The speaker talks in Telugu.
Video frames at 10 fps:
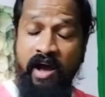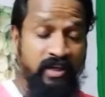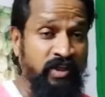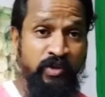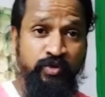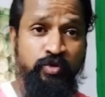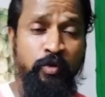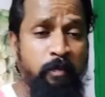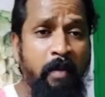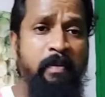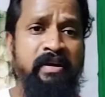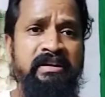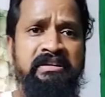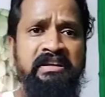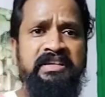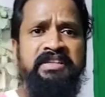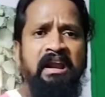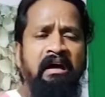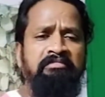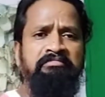అసలు సూపర్ అండి టీజర్
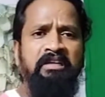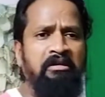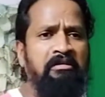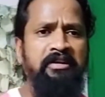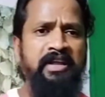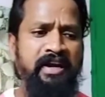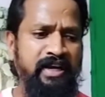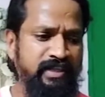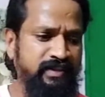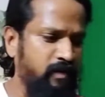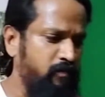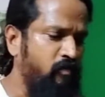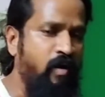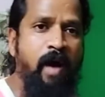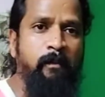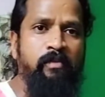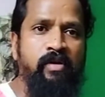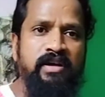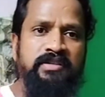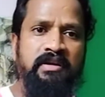అద్దరగొట్టారండి అసలు వామ్మో
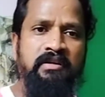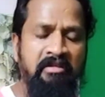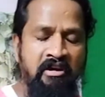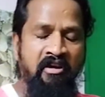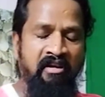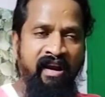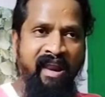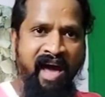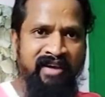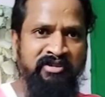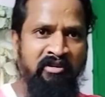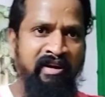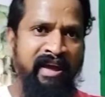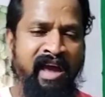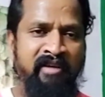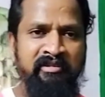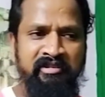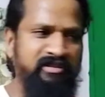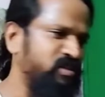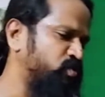అసలు లాస్ట్ ఒక డైలాగ్
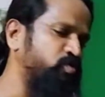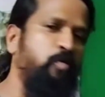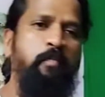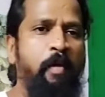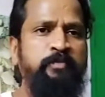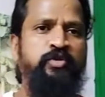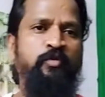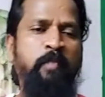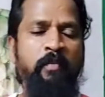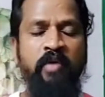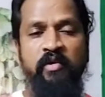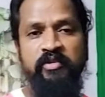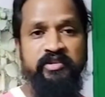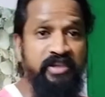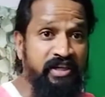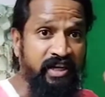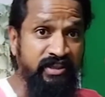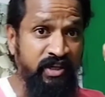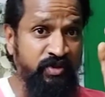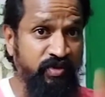ఉంటుంది సూపర్ సూపర్గా ఉంటుంది
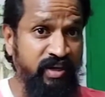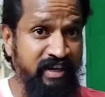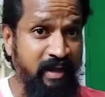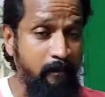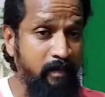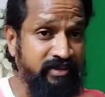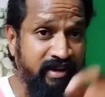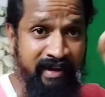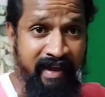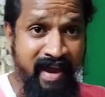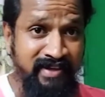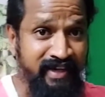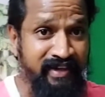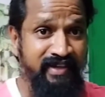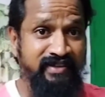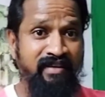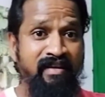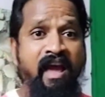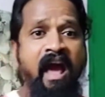టీజర్ చూడండి కంపల్సరీ ఏజెంట్ టీజర్